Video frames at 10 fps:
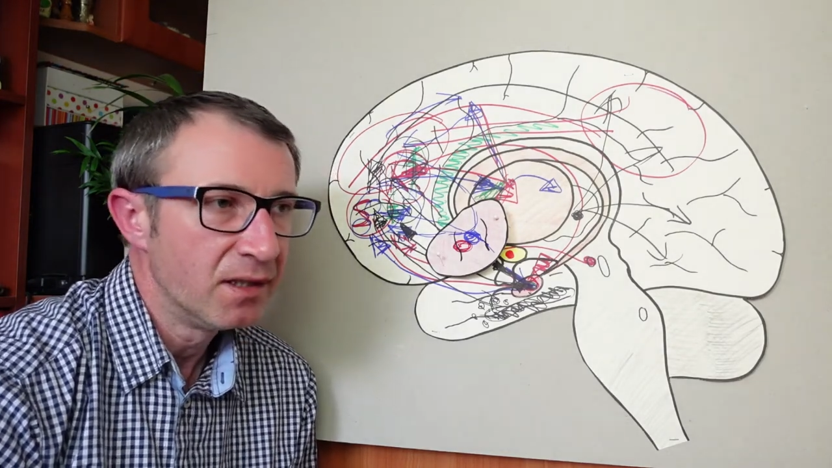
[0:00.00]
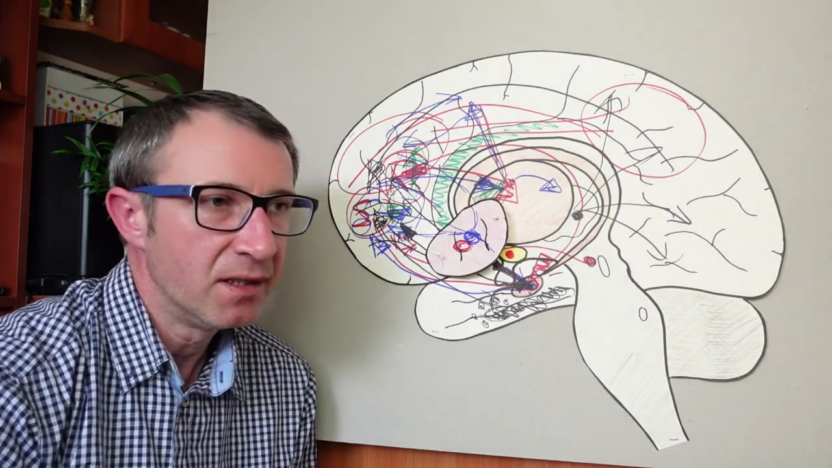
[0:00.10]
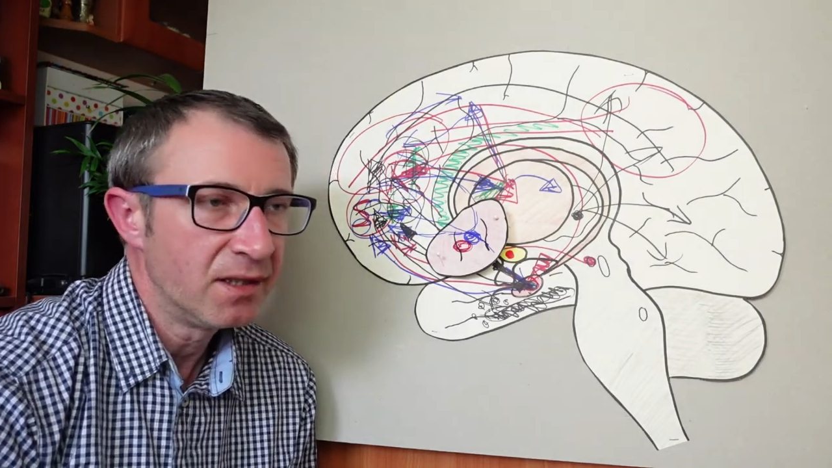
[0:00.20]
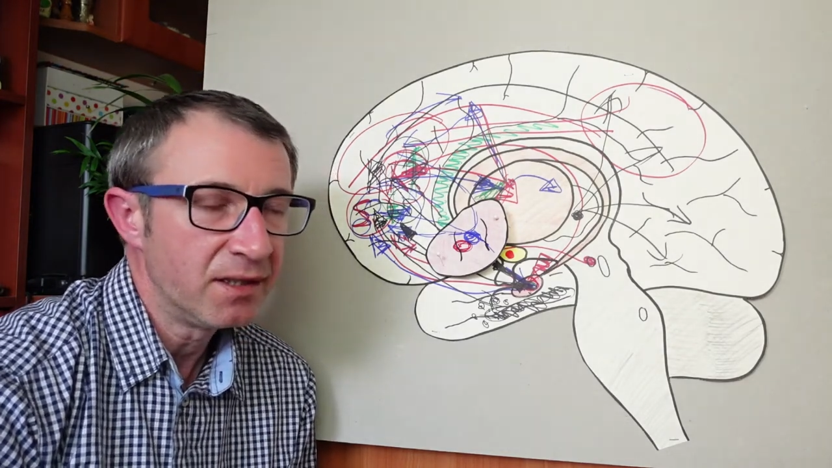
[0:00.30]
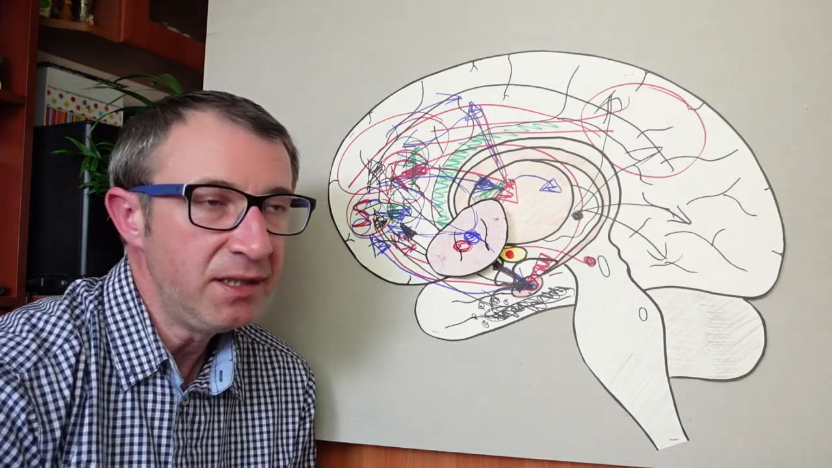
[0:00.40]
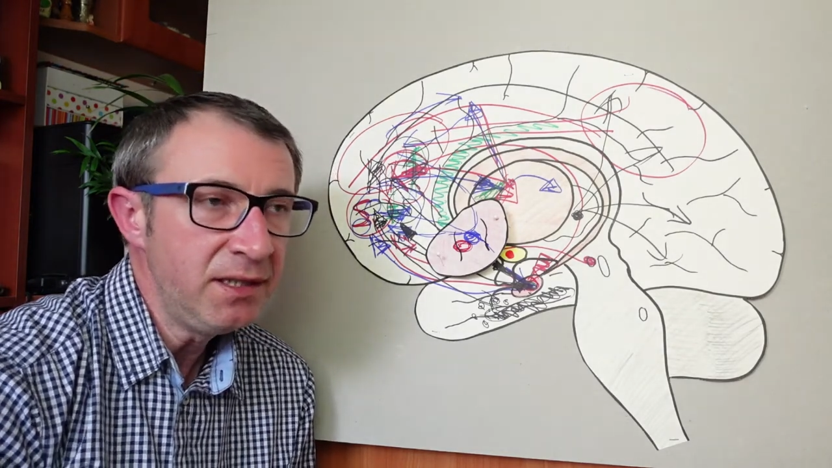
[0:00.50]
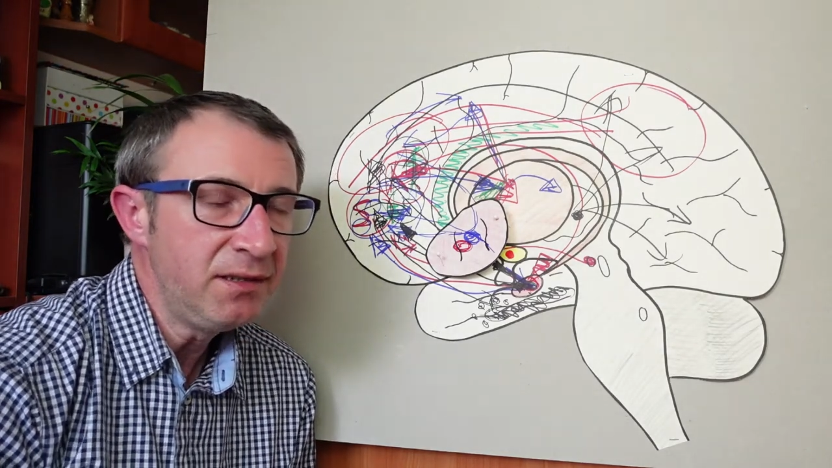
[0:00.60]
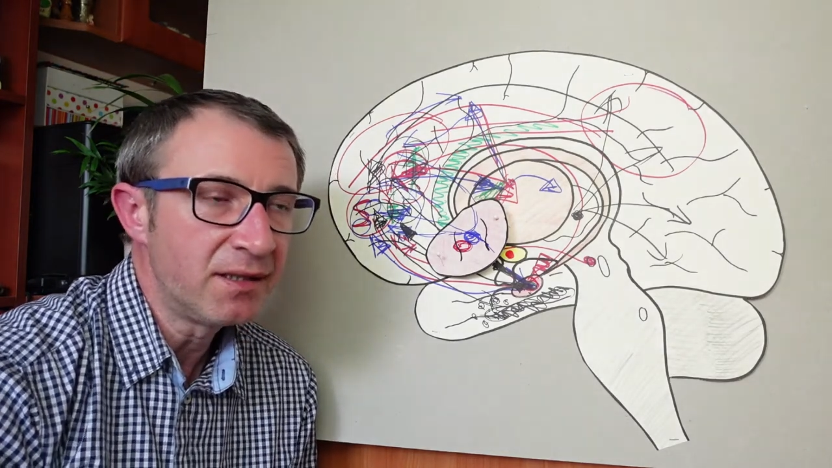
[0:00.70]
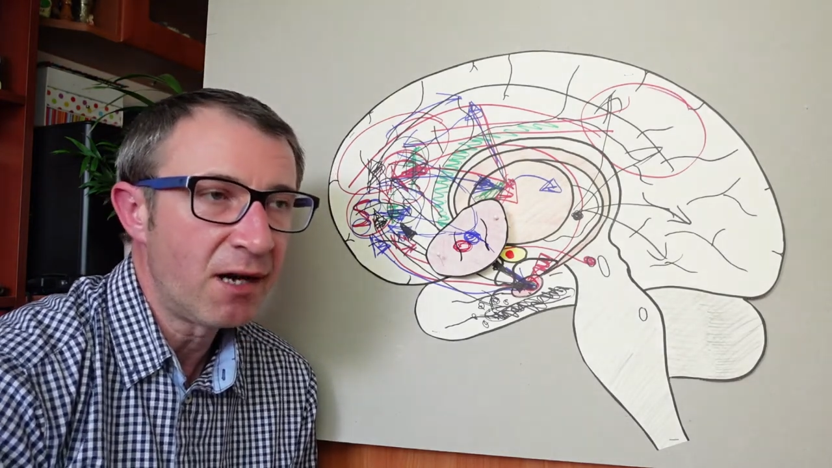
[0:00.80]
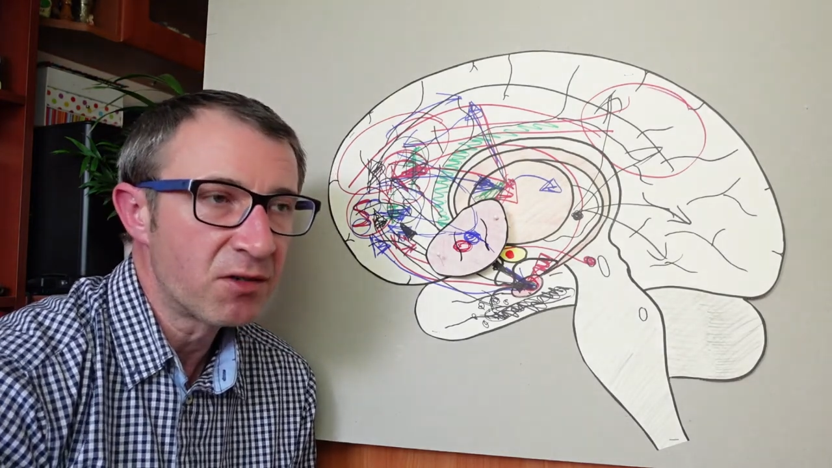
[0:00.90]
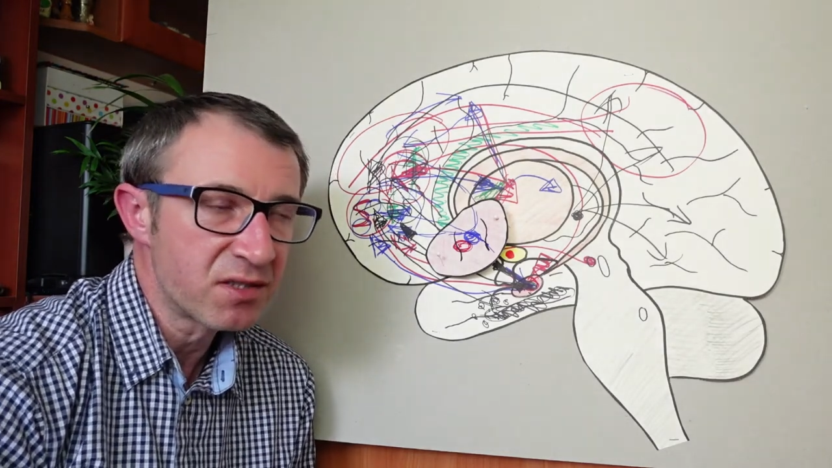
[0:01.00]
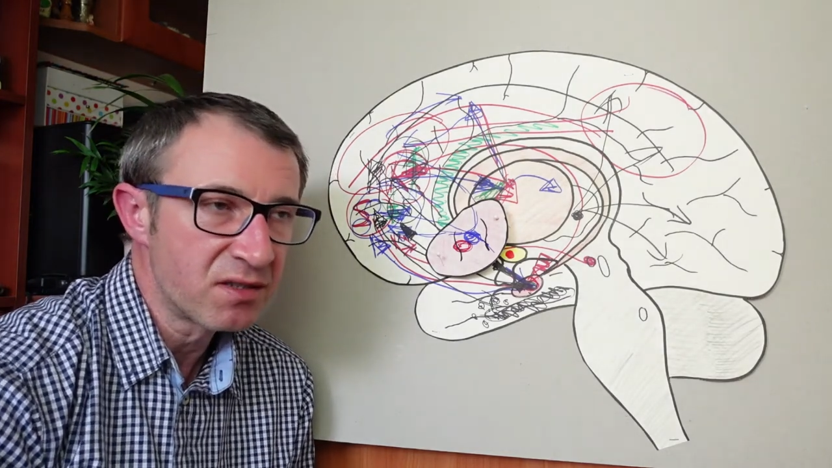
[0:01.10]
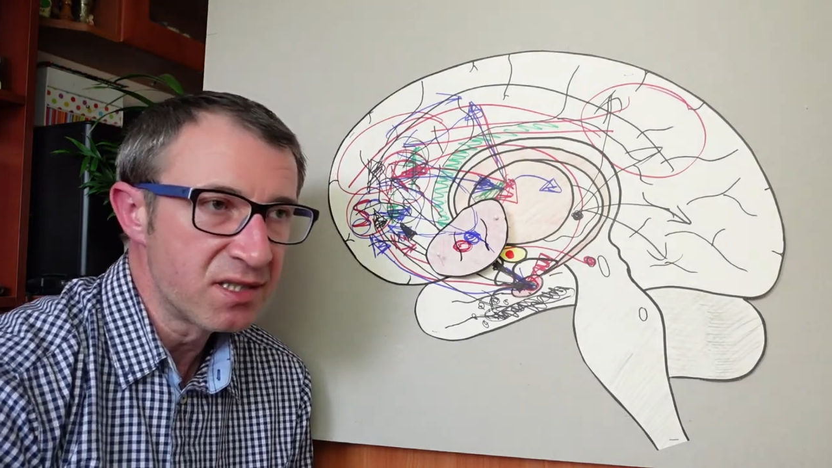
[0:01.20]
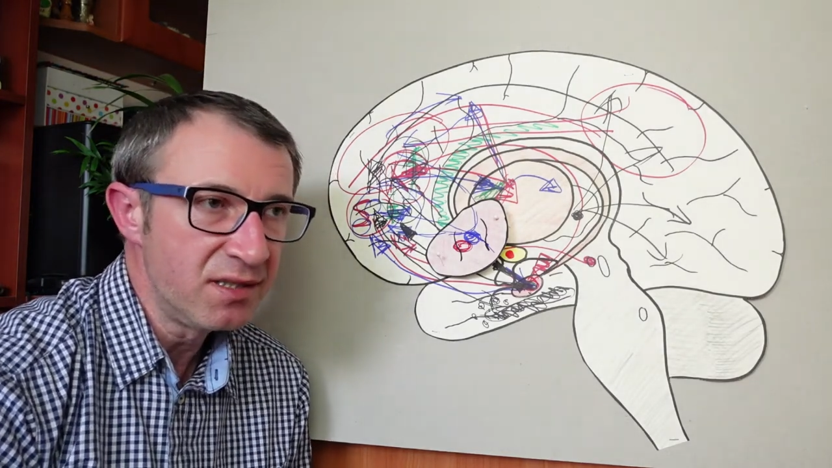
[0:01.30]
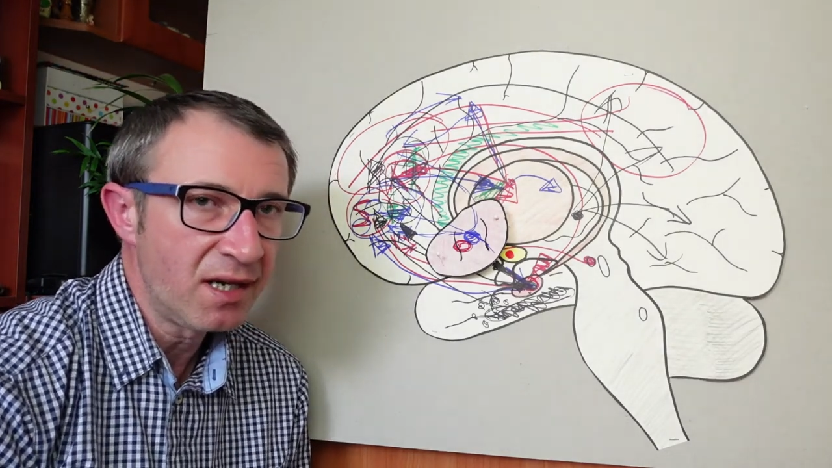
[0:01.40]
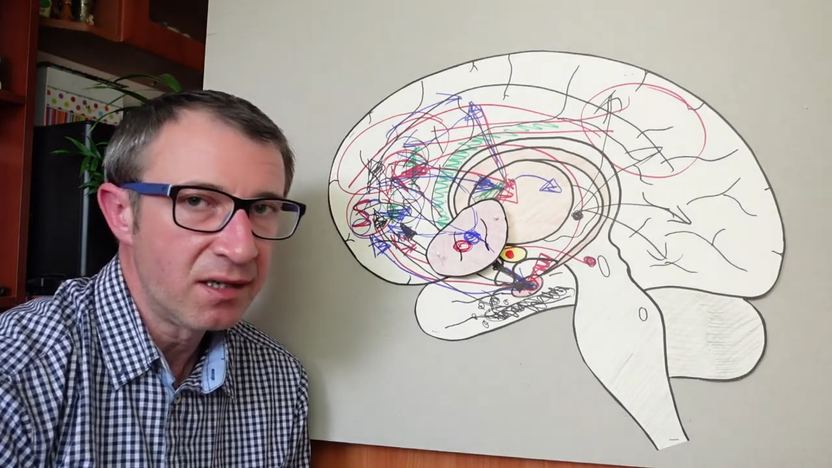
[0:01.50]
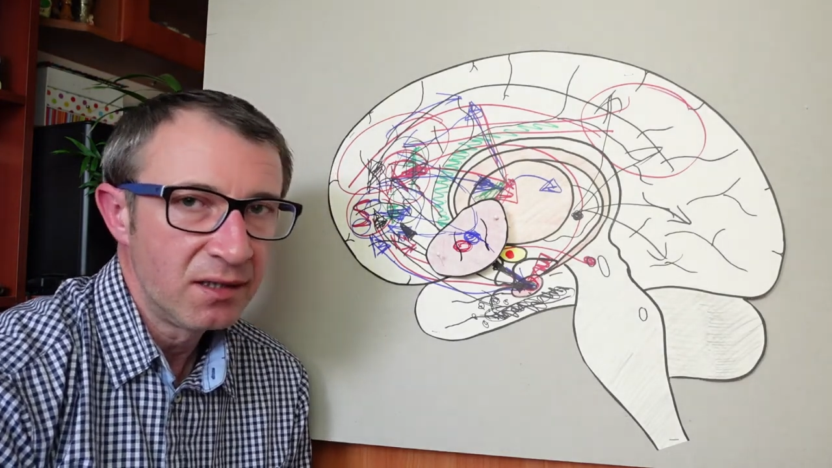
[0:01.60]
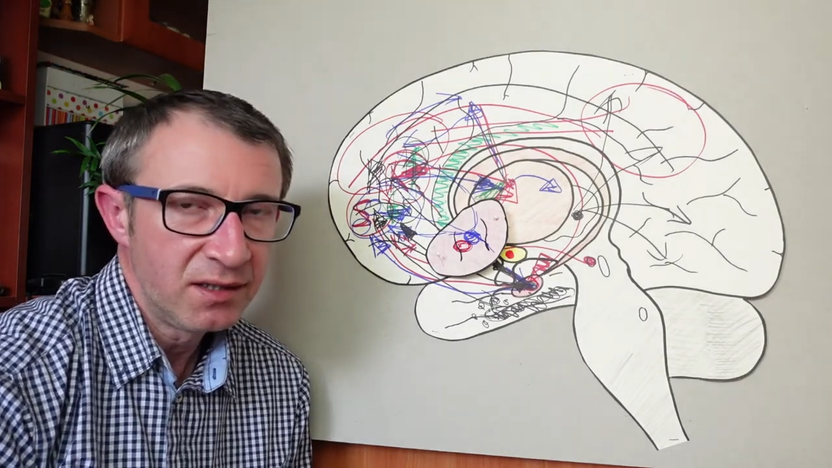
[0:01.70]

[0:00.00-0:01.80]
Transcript: E, I ta oksytocyna